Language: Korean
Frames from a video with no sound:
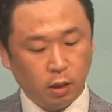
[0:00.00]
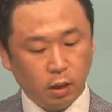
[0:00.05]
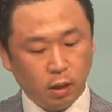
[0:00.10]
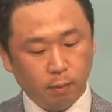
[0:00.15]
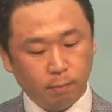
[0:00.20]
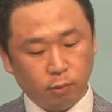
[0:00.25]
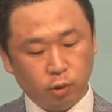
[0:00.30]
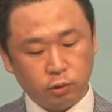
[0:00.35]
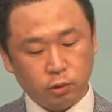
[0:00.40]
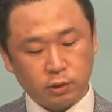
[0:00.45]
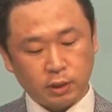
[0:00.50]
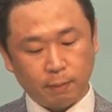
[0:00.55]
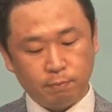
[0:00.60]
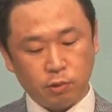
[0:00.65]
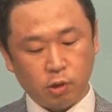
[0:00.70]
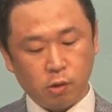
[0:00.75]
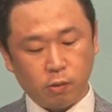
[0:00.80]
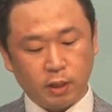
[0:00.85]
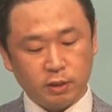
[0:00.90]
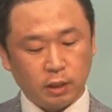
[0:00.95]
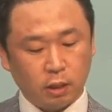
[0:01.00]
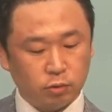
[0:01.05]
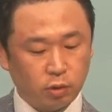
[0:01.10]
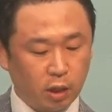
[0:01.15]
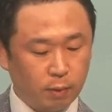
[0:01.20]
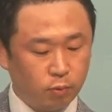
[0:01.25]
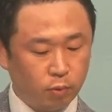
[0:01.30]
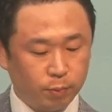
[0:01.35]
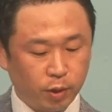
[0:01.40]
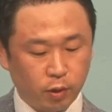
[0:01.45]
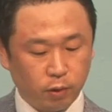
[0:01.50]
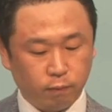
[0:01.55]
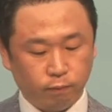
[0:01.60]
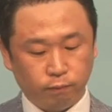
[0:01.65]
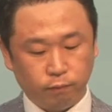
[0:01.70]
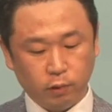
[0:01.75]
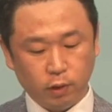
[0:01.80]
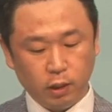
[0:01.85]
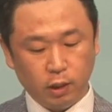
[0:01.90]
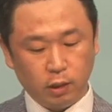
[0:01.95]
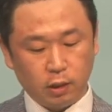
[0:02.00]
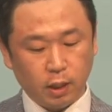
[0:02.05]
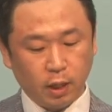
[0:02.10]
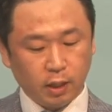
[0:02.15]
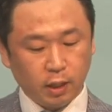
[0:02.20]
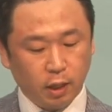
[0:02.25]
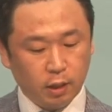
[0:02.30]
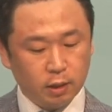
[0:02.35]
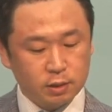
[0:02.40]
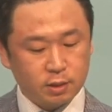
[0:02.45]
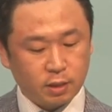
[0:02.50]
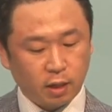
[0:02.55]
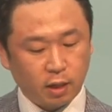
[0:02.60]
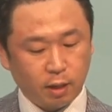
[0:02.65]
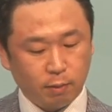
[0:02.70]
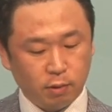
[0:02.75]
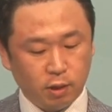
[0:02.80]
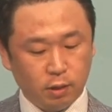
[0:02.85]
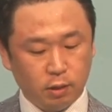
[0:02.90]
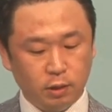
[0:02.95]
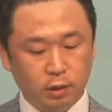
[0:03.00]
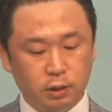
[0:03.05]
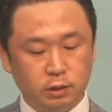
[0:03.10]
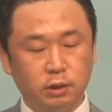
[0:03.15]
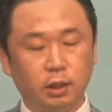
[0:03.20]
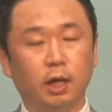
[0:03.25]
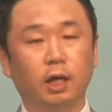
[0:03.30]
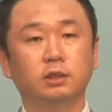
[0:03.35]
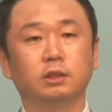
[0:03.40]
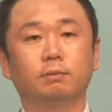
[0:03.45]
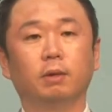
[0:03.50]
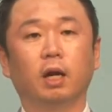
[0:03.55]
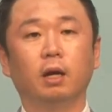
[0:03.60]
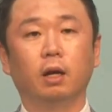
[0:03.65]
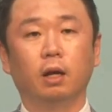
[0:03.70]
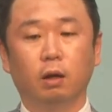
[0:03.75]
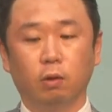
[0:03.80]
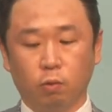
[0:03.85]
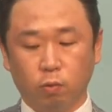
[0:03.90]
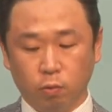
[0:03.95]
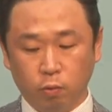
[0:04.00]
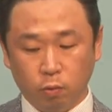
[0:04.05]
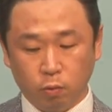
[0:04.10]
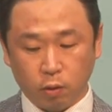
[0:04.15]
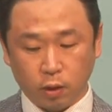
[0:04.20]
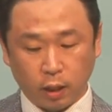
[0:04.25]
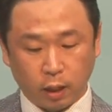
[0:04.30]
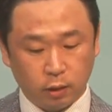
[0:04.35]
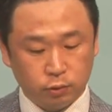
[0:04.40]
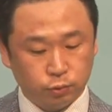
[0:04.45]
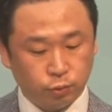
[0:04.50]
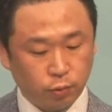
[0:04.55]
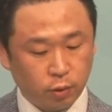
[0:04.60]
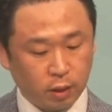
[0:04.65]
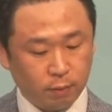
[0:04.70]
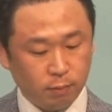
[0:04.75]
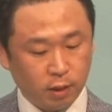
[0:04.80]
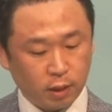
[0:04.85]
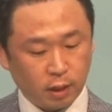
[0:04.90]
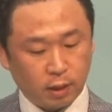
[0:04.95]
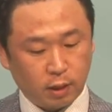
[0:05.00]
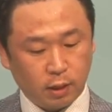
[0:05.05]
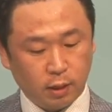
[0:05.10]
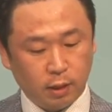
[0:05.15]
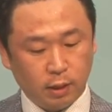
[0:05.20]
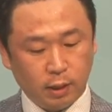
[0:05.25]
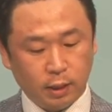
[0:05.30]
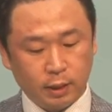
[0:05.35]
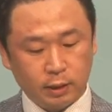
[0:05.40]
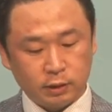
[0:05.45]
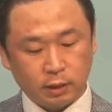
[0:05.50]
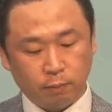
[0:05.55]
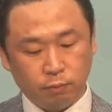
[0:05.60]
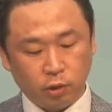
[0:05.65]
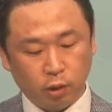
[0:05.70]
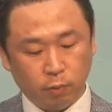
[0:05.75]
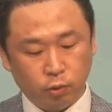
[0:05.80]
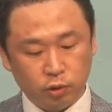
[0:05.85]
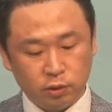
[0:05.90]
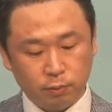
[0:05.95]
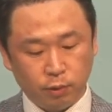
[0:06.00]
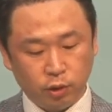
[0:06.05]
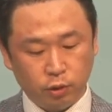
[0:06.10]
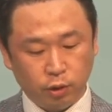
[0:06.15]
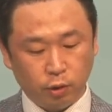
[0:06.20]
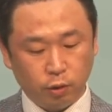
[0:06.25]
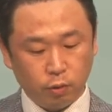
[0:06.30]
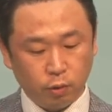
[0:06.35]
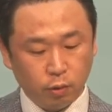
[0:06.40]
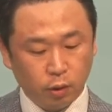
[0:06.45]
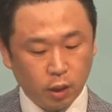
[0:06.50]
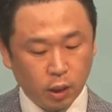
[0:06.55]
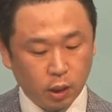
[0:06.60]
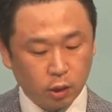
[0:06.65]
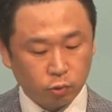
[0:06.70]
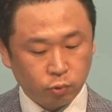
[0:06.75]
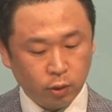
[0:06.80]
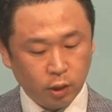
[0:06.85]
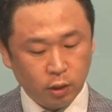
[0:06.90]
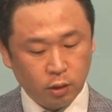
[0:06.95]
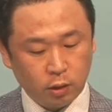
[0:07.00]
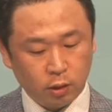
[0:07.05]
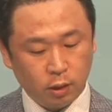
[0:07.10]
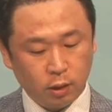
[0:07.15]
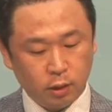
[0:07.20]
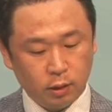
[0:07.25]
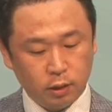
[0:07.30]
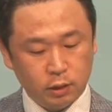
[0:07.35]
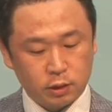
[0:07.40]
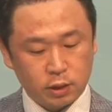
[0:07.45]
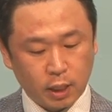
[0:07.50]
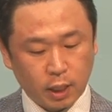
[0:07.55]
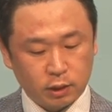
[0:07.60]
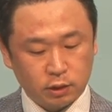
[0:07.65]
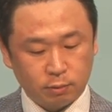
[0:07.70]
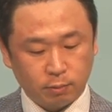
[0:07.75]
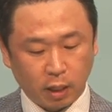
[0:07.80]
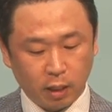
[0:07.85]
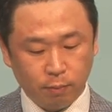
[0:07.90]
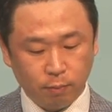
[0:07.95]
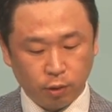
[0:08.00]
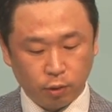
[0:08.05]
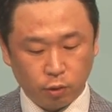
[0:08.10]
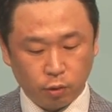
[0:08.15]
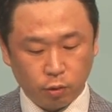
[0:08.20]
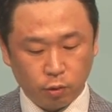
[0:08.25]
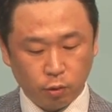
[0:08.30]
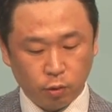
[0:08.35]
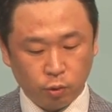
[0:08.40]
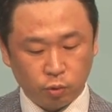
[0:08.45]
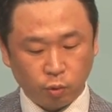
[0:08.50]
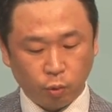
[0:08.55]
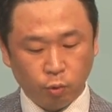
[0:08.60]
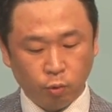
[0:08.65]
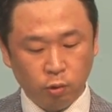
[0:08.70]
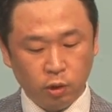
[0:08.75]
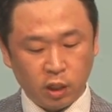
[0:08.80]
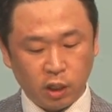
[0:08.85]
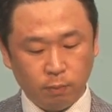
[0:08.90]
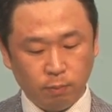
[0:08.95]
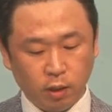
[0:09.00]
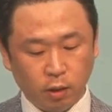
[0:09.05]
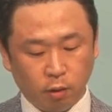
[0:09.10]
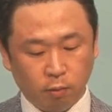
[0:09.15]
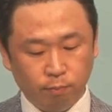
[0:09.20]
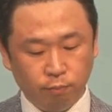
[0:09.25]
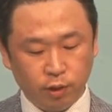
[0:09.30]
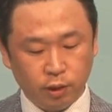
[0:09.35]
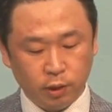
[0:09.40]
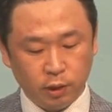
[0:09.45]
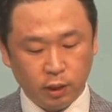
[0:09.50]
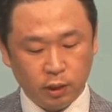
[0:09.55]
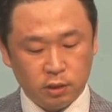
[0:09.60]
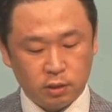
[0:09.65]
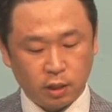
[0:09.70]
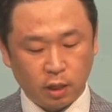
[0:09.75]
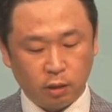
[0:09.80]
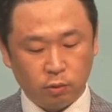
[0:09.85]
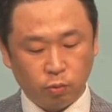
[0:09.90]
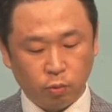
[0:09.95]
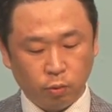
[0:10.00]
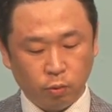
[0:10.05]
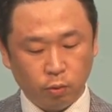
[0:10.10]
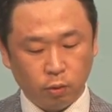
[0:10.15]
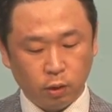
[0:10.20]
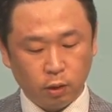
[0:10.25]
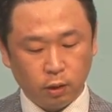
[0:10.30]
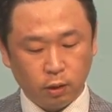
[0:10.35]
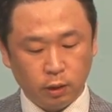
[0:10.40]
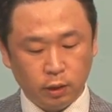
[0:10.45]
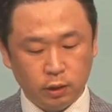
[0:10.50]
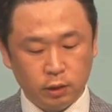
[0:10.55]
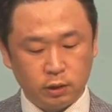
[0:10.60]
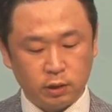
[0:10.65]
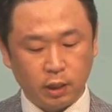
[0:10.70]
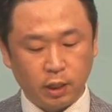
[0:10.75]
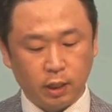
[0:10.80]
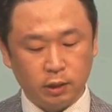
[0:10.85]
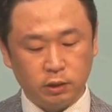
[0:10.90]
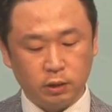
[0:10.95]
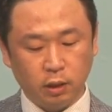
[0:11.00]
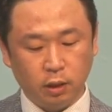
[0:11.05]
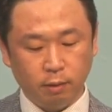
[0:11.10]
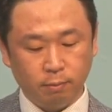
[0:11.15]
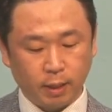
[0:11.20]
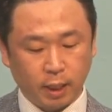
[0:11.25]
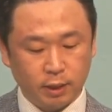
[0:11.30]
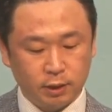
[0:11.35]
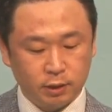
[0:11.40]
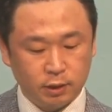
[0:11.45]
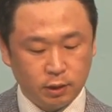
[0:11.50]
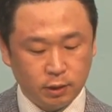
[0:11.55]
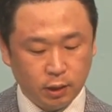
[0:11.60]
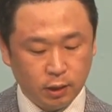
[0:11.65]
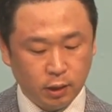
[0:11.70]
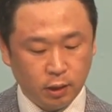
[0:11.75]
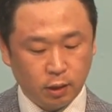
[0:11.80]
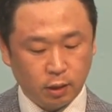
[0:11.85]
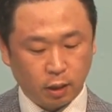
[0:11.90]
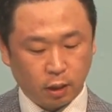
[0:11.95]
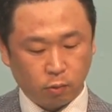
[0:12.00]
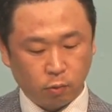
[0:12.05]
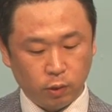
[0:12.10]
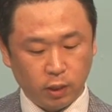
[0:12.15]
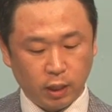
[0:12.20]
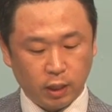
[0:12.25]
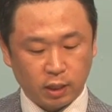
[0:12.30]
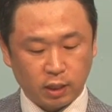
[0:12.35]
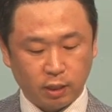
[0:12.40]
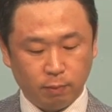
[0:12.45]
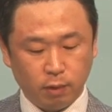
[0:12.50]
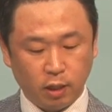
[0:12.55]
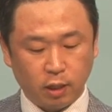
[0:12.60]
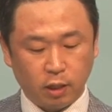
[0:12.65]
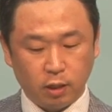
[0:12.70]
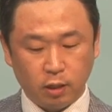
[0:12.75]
먼저 3절과 4절에 보면 이 땅에 있는 사람을 의지하지 말라고 강조를 합니다. 3절 보시면요. 귀인들을 의지하지 말며 도울 힘이 없는 인생도 의지하지 말지니라고 이야기합니다.